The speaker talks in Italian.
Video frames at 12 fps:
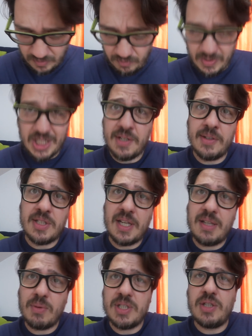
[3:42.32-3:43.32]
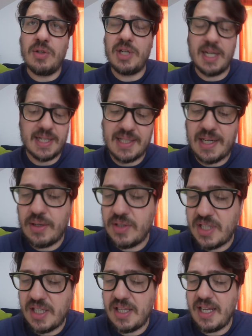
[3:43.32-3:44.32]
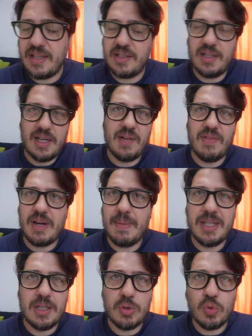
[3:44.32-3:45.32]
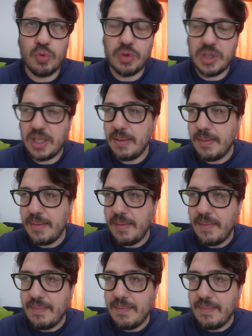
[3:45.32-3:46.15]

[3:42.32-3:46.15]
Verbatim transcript: Ma lasciando stare queste teorie che saranno state dette da veramente tutti,